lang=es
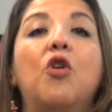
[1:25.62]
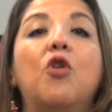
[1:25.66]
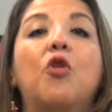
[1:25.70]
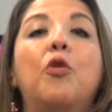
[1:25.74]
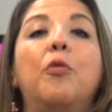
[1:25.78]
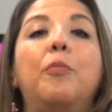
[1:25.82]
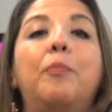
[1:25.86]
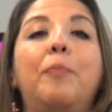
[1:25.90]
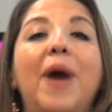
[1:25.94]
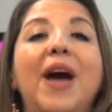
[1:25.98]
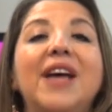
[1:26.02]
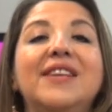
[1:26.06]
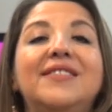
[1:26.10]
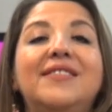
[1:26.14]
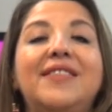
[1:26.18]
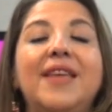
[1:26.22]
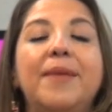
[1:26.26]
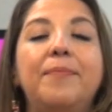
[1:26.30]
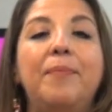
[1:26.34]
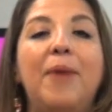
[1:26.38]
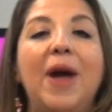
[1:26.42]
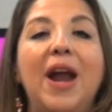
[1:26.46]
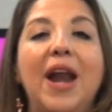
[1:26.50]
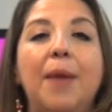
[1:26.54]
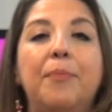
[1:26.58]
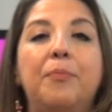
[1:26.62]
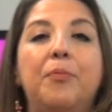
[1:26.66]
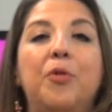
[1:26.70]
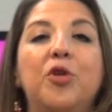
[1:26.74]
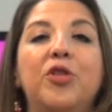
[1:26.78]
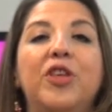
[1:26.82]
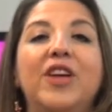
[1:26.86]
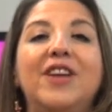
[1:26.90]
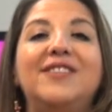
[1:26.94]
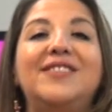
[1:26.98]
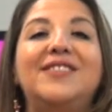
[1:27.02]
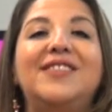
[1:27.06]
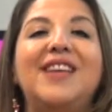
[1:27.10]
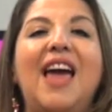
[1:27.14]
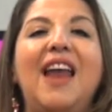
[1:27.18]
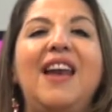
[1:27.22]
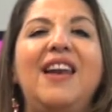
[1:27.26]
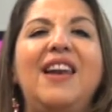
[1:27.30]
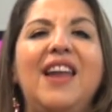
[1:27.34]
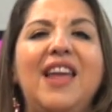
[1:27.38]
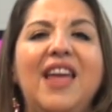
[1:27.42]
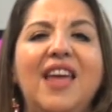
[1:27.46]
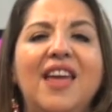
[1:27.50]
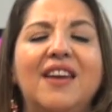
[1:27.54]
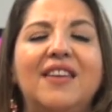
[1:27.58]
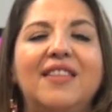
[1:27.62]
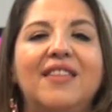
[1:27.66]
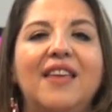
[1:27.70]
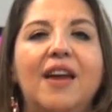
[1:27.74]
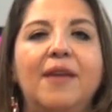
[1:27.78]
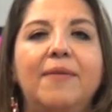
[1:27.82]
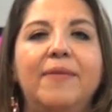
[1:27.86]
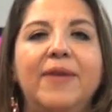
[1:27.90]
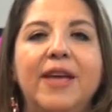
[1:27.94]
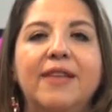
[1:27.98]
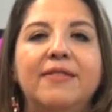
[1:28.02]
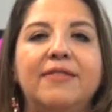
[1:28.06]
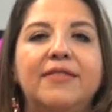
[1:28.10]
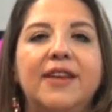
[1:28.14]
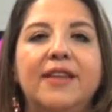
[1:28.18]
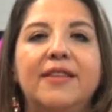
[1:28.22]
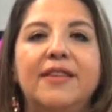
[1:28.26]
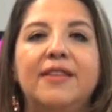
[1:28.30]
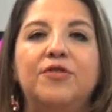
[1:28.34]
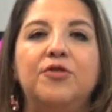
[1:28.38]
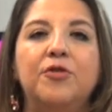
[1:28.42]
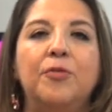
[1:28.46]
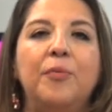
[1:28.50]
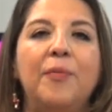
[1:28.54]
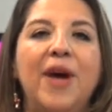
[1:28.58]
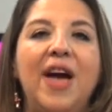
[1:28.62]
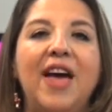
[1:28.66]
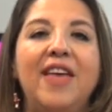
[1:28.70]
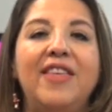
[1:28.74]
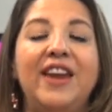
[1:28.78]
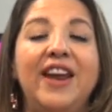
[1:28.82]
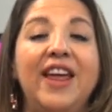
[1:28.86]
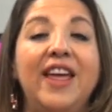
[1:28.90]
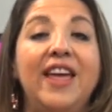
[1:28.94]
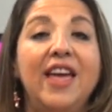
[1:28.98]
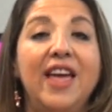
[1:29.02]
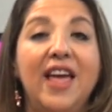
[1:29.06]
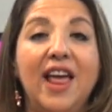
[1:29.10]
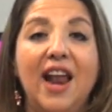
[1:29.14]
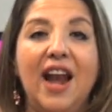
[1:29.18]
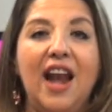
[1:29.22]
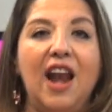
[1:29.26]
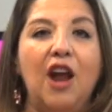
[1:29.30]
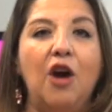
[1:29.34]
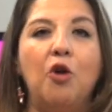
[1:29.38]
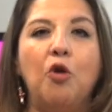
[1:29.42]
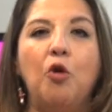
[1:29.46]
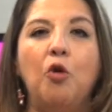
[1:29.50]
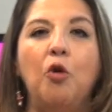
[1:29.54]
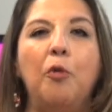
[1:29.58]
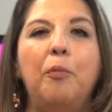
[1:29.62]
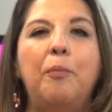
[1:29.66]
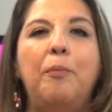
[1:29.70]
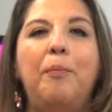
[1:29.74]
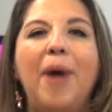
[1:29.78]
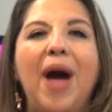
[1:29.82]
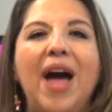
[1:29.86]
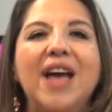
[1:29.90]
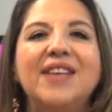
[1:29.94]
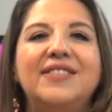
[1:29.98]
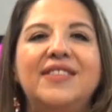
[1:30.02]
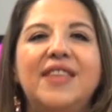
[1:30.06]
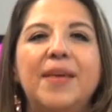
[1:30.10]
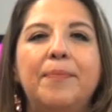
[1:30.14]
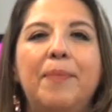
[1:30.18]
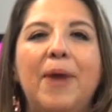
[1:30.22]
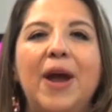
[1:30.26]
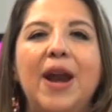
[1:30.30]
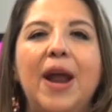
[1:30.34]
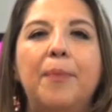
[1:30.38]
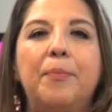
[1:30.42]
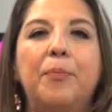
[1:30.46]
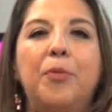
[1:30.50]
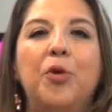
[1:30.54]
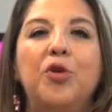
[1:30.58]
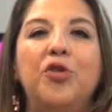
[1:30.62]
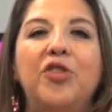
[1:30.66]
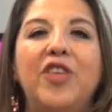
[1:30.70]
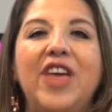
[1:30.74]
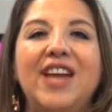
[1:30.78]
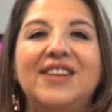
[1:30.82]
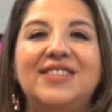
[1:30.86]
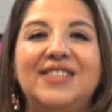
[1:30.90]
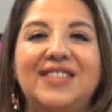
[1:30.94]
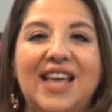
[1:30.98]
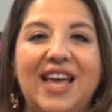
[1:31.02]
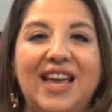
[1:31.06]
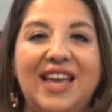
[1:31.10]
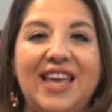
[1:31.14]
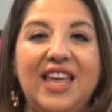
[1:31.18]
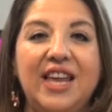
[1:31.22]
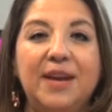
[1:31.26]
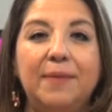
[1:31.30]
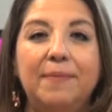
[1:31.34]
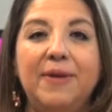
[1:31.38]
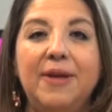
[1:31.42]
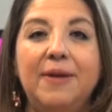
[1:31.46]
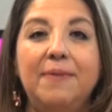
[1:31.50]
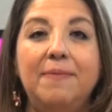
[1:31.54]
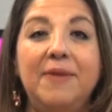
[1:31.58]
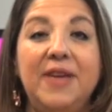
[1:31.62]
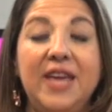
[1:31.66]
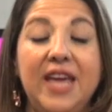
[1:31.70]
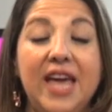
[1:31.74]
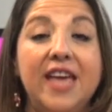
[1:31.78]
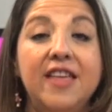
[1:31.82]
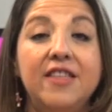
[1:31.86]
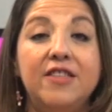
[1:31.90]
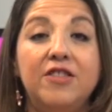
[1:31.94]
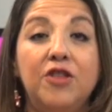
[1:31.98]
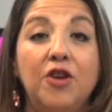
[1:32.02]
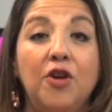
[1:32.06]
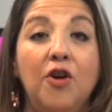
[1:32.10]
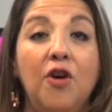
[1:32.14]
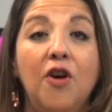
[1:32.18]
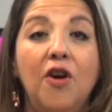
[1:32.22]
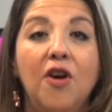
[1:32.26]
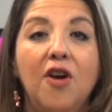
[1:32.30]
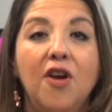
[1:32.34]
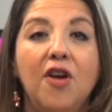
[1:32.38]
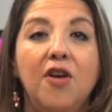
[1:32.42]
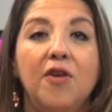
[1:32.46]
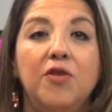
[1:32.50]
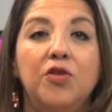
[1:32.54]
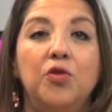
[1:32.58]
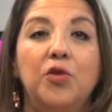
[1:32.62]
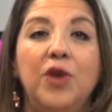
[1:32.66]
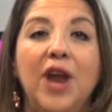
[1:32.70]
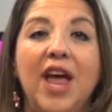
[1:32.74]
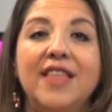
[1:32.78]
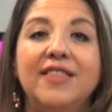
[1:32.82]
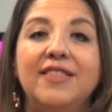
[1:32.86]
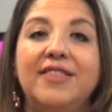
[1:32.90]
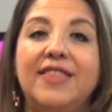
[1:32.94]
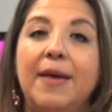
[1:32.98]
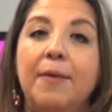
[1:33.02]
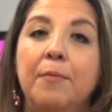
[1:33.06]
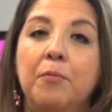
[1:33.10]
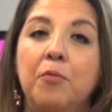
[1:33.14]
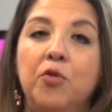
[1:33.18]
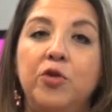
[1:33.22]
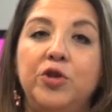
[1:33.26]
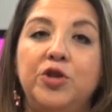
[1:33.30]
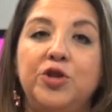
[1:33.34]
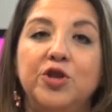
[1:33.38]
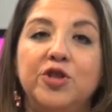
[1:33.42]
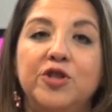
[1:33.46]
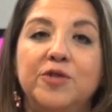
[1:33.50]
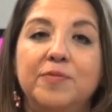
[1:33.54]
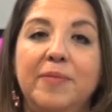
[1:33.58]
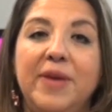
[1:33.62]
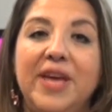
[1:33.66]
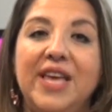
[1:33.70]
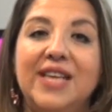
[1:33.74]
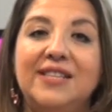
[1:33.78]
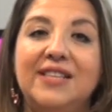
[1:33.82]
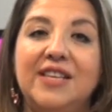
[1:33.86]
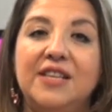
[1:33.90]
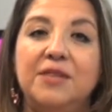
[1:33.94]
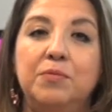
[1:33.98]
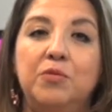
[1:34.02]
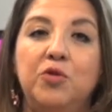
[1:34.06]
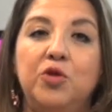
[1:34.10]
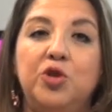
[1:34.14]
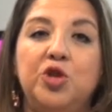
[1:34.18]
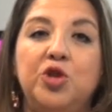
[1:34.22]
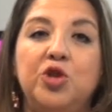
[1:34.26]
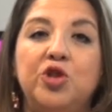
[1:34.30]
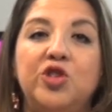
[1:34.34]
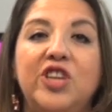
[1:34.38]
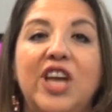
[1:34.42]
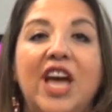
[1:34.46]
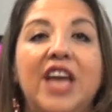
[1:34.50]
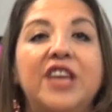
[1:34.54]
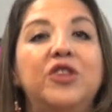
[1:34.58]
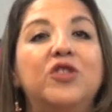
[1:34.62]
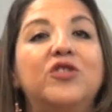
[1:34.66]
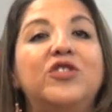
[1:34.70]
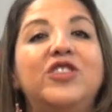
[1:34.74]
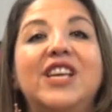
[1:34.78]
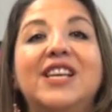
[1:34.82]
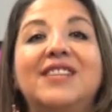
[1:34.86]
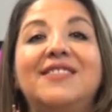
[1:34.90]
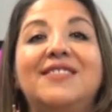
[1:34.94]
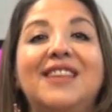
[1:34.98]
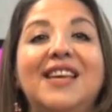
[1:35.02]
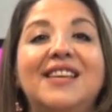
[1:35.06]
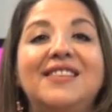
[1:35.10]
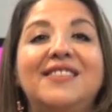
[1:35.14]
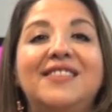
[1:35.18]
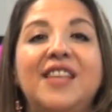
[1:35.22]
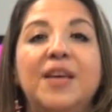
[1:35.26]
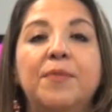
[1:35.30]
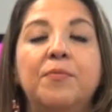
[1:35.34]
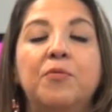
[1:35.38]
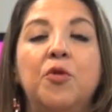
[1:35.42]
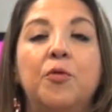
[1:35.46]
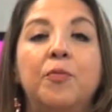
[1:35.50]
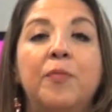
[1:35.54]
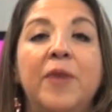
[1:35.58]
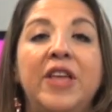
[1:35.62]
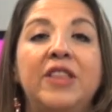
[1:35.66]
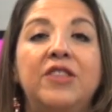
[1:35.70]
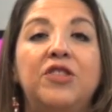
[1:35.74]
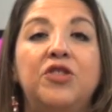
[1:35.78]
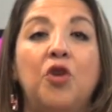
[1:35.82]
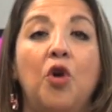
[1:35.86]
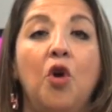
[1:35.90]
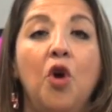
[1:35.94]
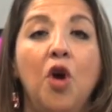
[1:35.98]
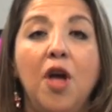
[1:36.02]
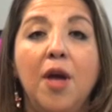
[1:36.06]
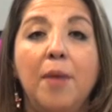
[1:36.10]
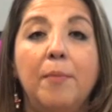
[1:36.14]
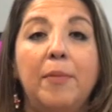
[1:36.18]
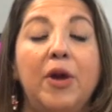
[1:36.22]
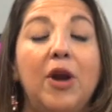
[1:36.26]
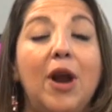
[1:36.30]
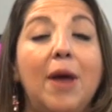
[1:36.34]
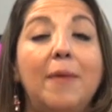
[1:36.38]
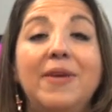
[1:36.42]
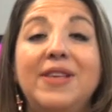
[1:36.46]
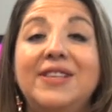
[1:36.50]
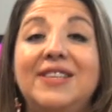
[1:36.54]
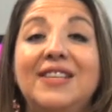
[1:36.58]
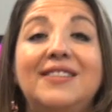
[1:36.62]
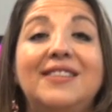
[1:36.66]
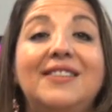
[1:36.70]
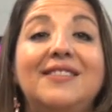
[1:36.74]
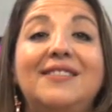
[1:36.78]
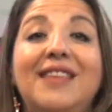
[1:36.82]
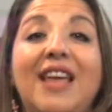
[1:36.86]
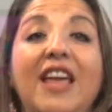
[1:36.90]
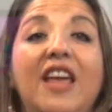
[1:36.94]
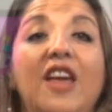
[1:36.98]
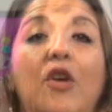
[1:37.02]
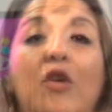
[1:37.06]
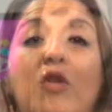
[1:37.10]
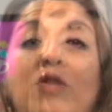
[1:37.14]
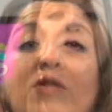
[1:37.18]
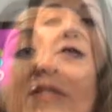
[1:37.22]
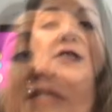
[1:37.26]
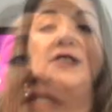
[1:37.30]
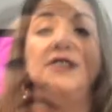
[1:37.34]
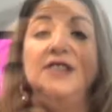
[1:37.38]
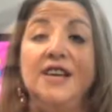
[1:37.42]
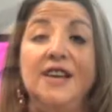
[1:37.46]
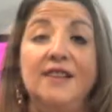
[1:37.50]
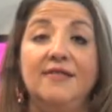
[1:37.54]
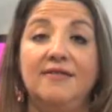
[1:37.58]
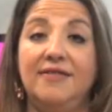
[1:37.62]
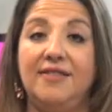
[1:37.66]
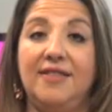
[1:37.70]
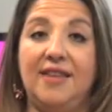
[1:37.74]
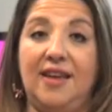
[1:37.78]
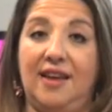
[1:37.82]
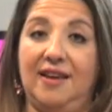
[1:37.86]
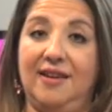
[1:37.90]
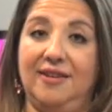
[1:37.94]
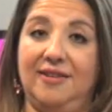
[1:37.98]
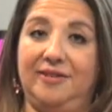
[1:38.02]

ocupaste para poder salir del vientre de tu madre, la ocupaste para poder seguir viviendo, durante muchos meses, muchos años y hasta este momento, pero a veces está inconsciente.